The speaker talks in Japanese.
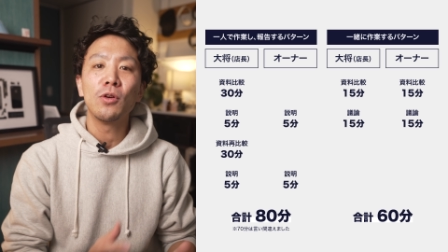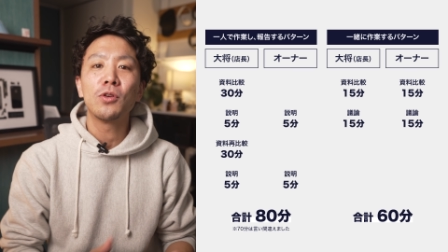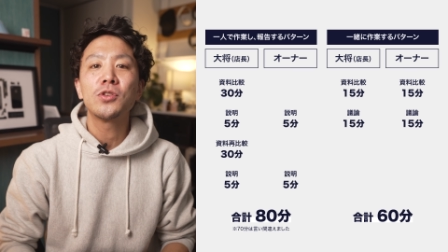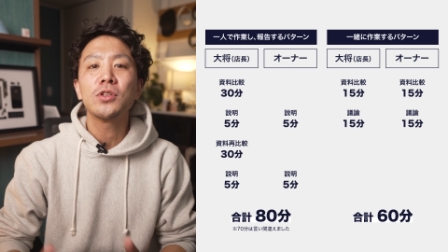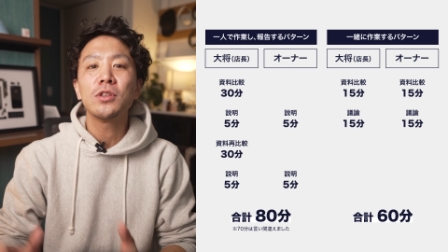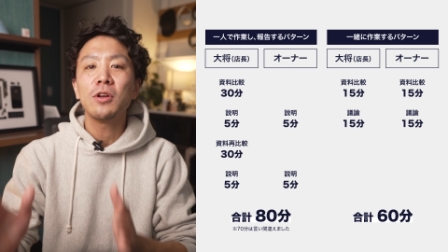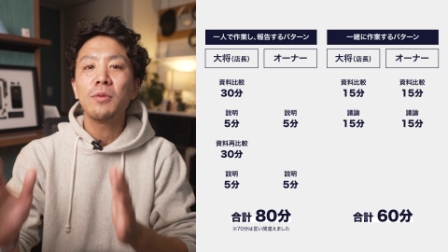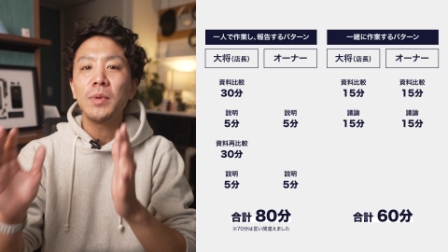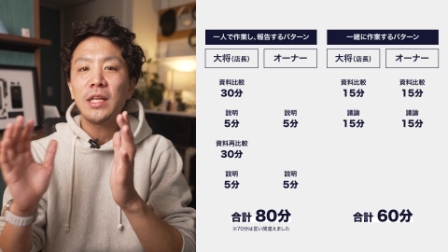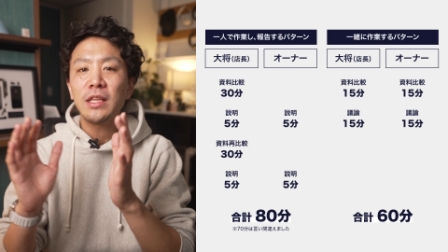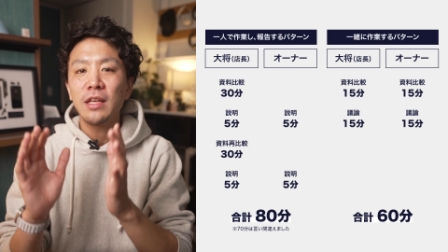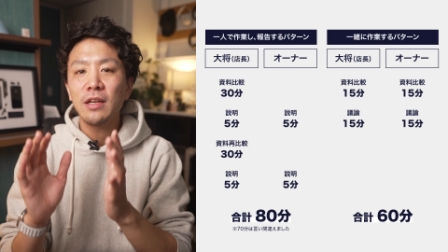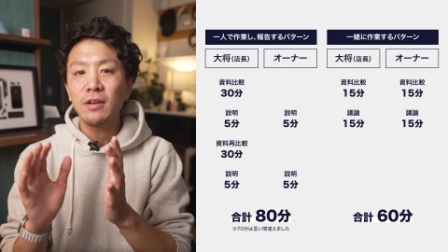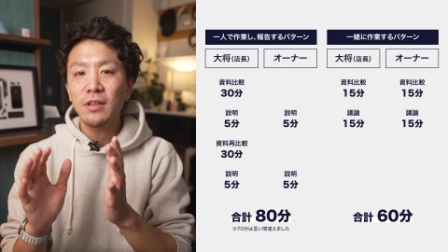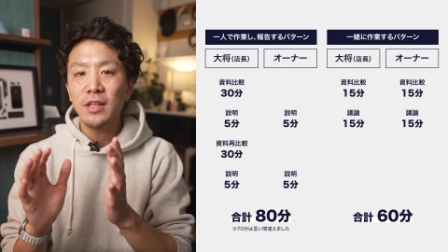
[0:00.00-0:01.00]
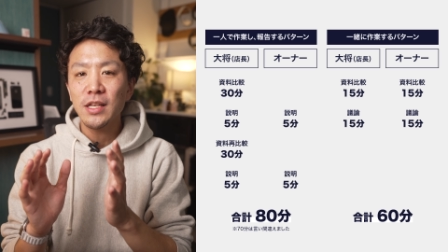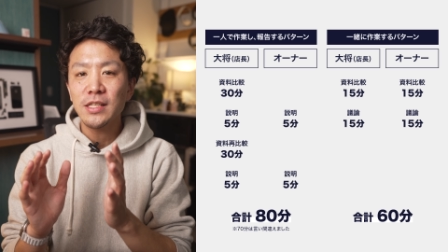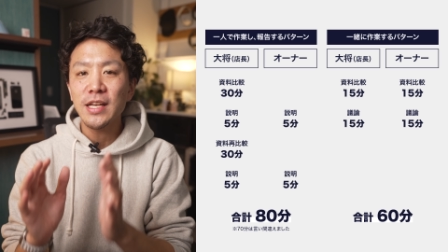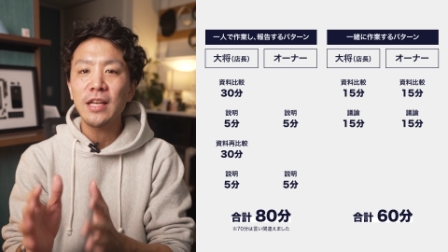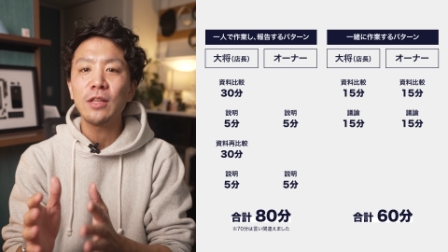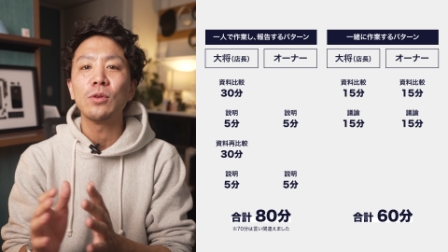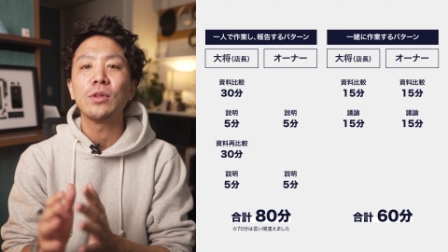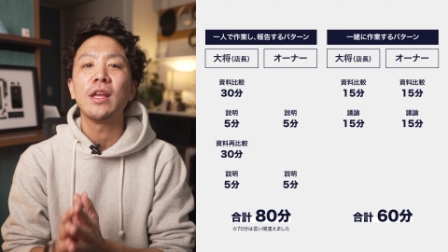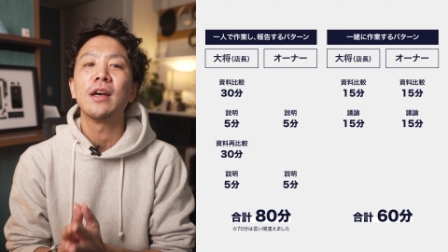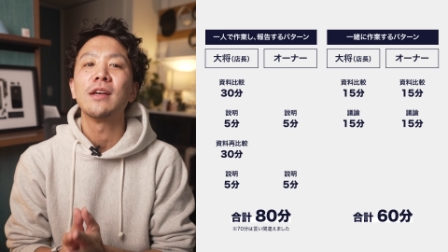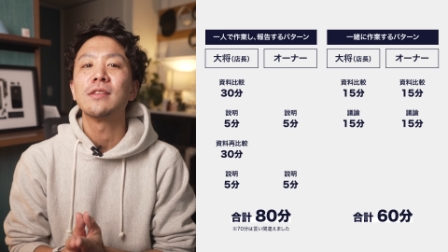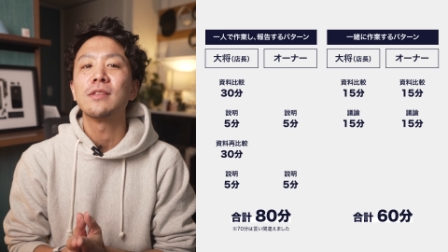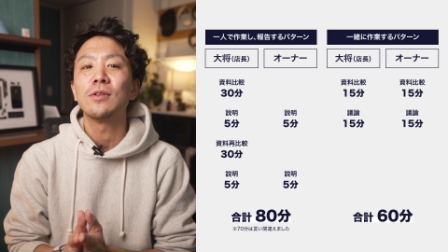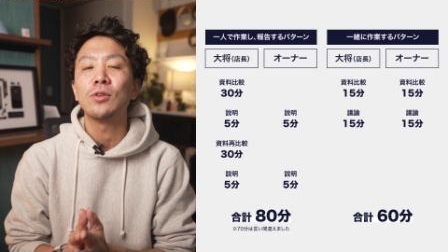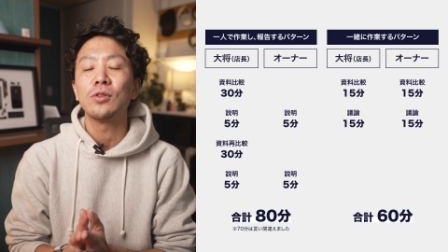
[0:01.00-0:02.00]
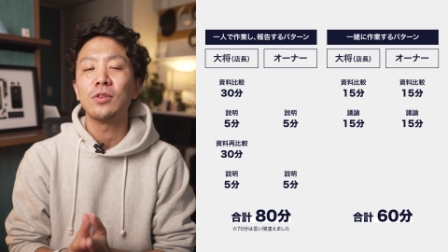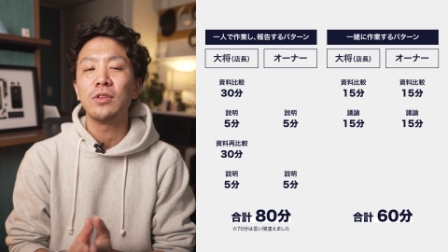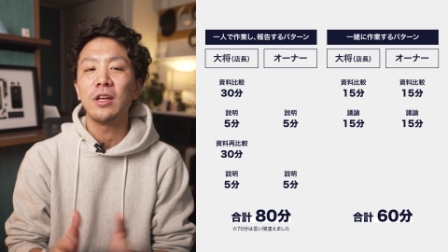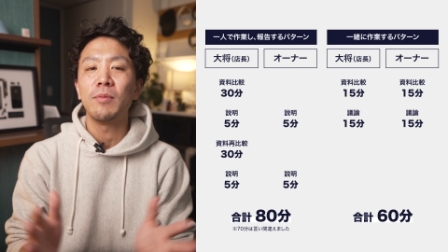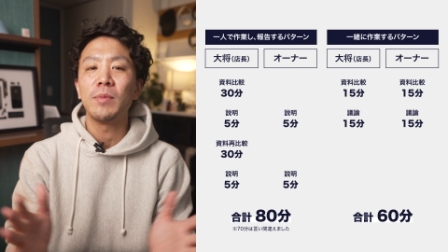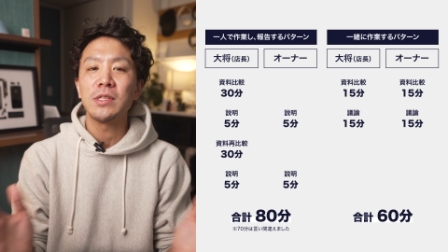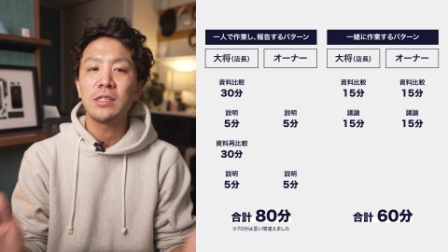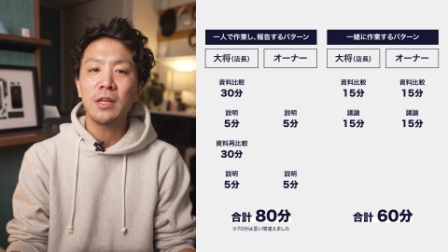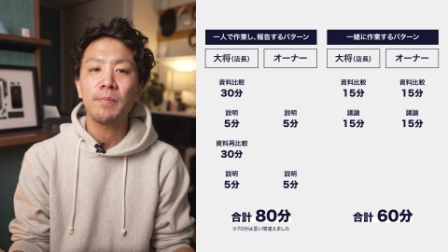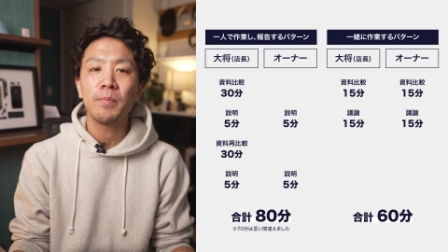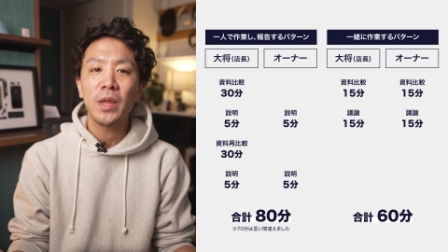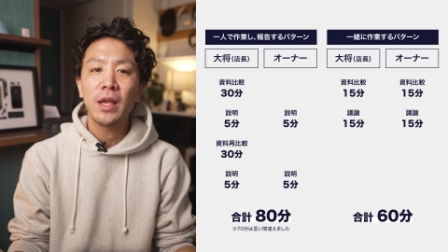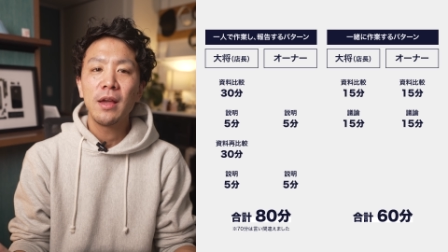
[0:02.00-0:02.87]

翌週のミーティングで再度提案することになりますね。